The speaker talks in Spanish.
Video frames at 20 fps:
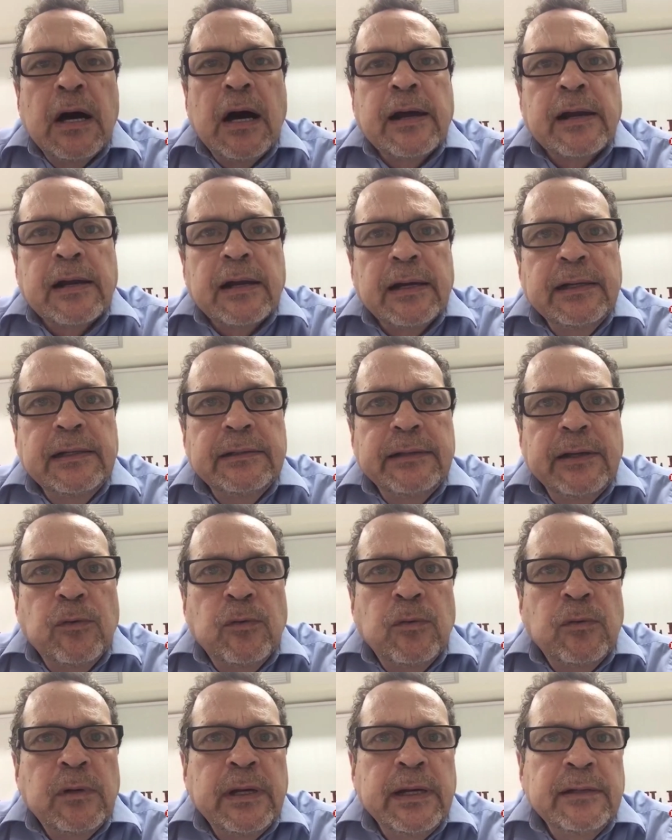a raíz de
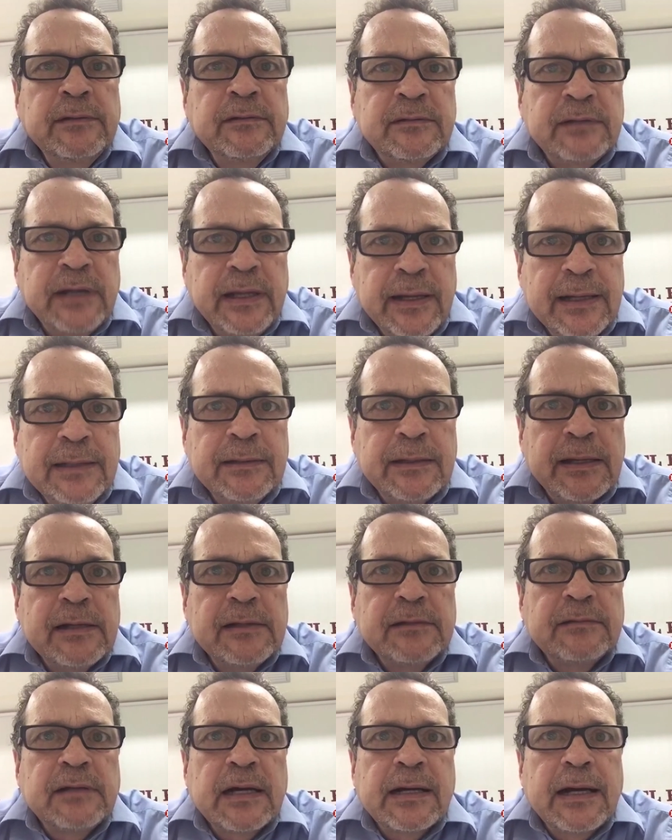un incidente de
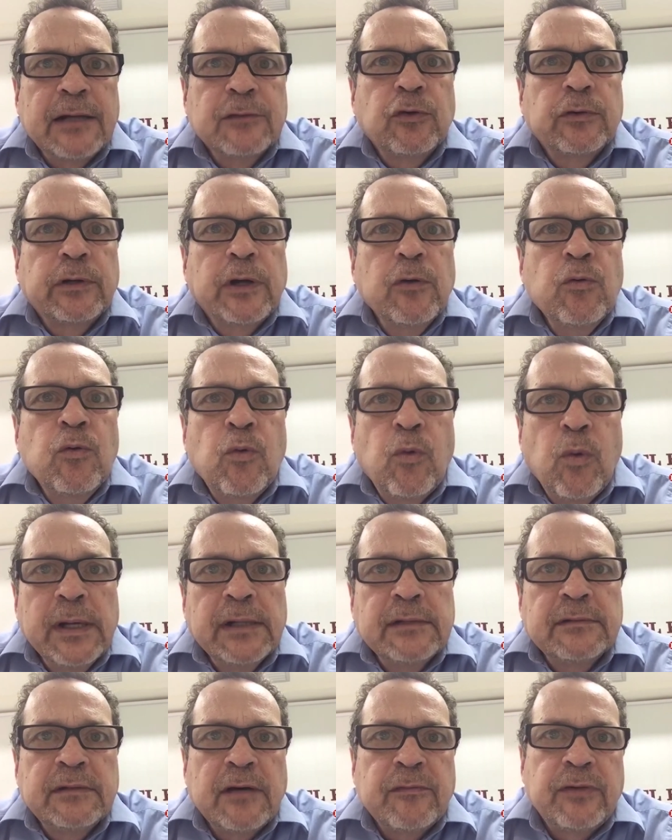desacato que un
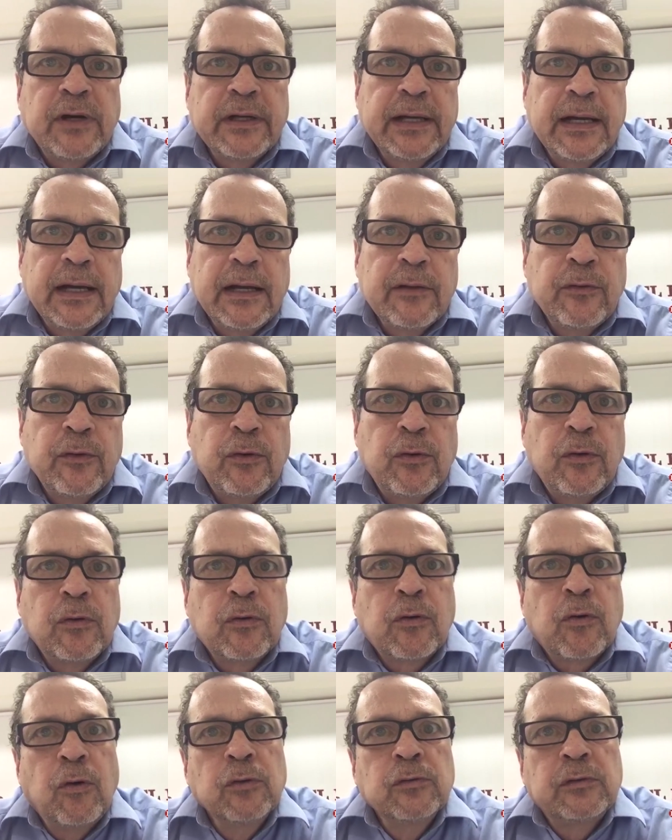juez ha fallado
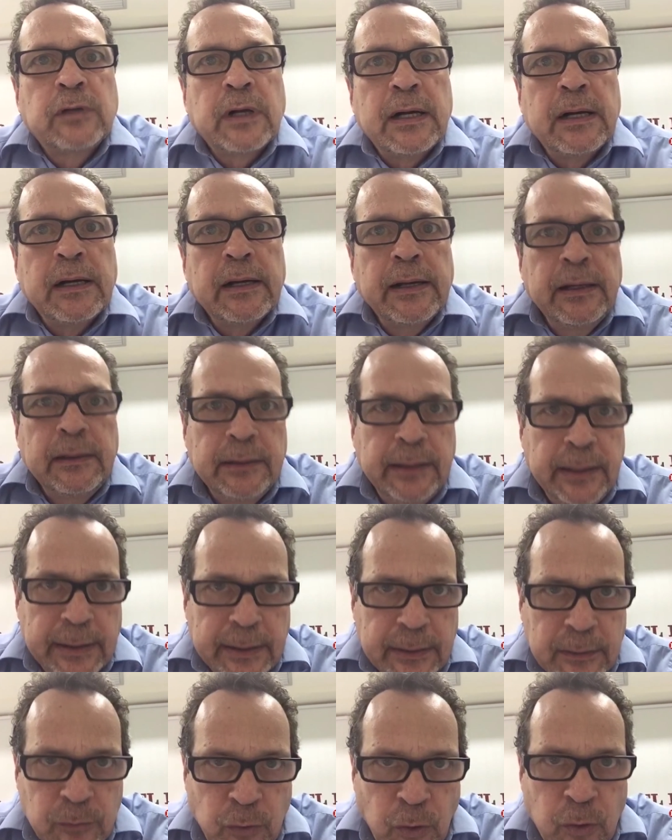contra el
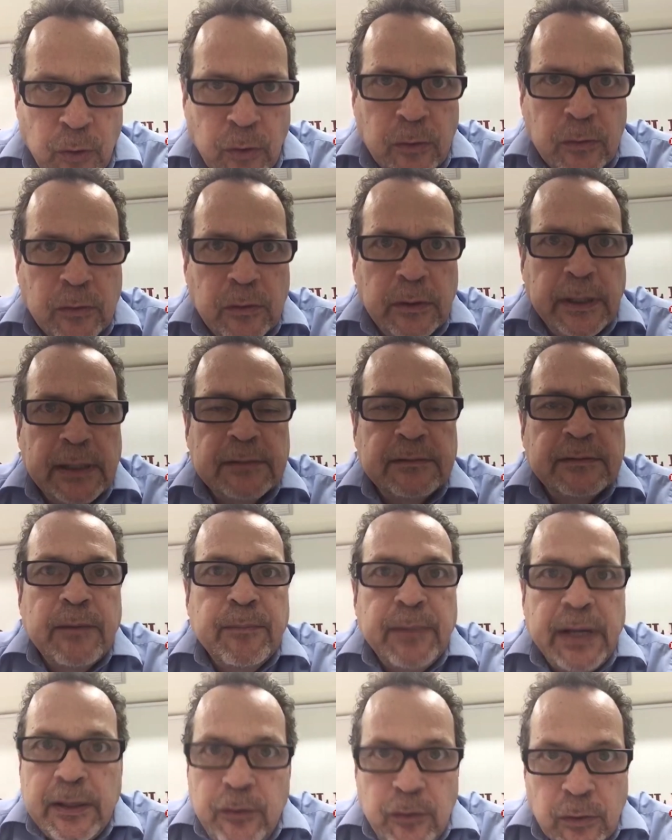director de este
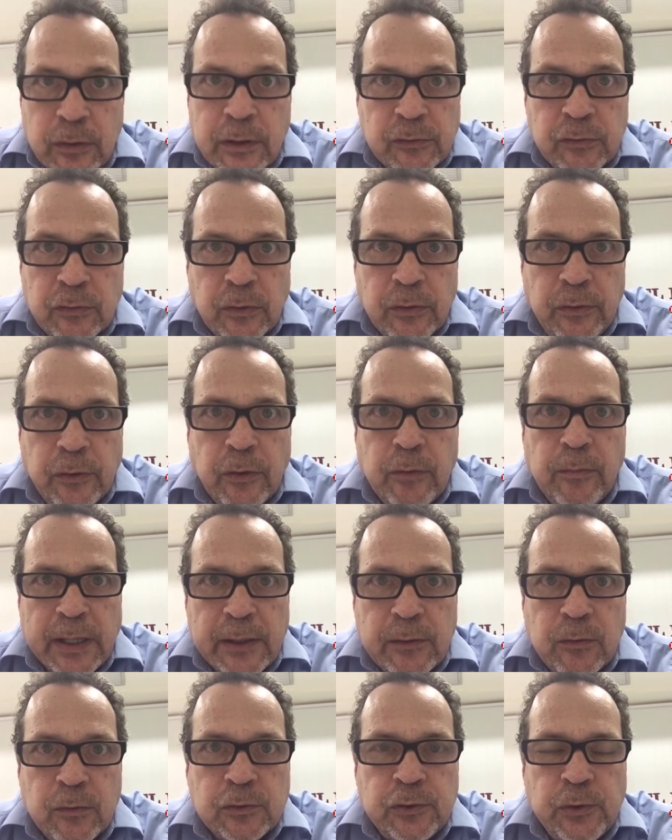medio, que soy yo,
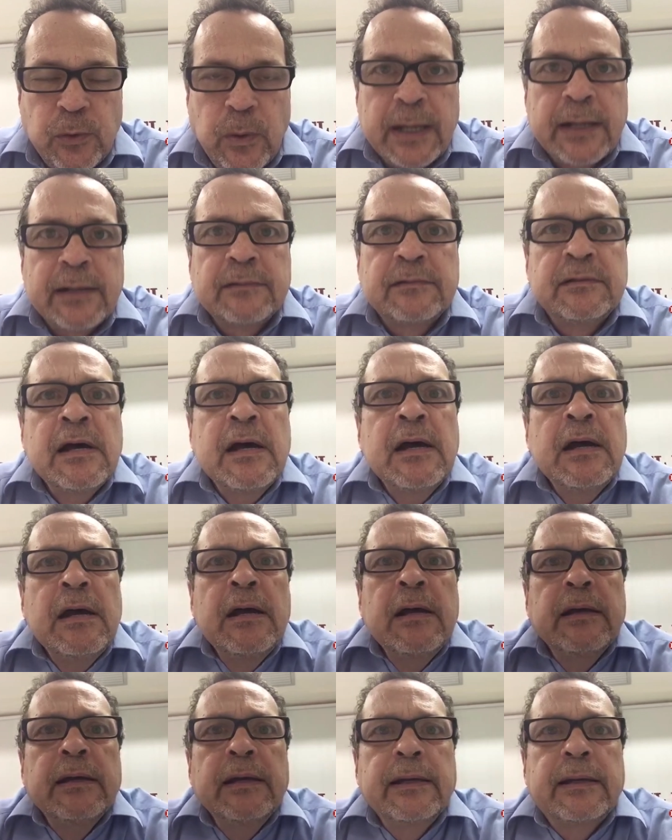Marco Schwartz,
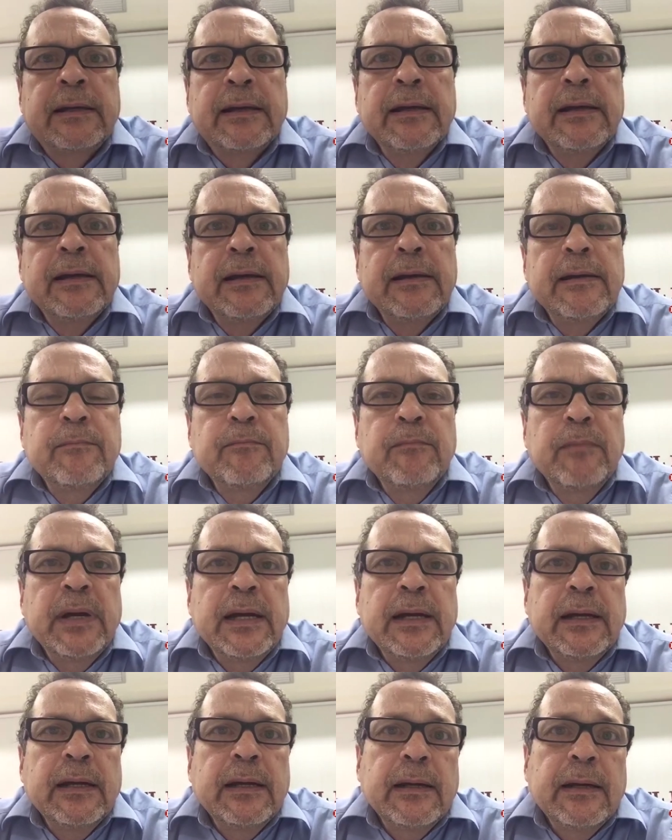y que
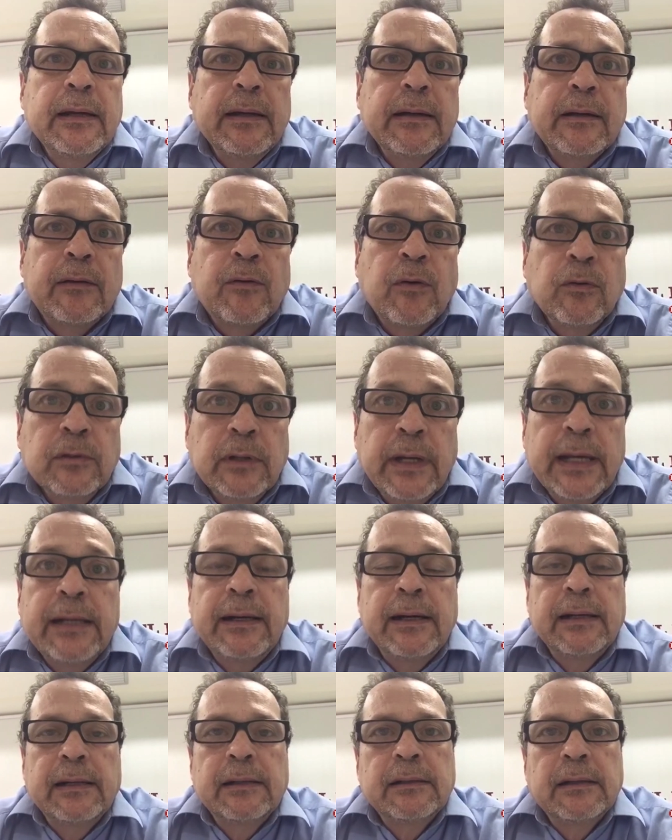me
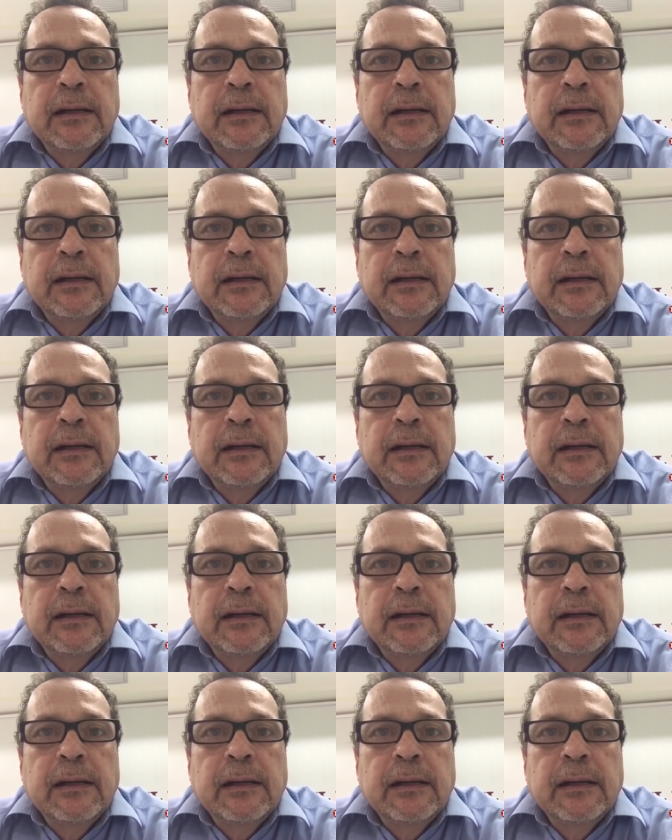condena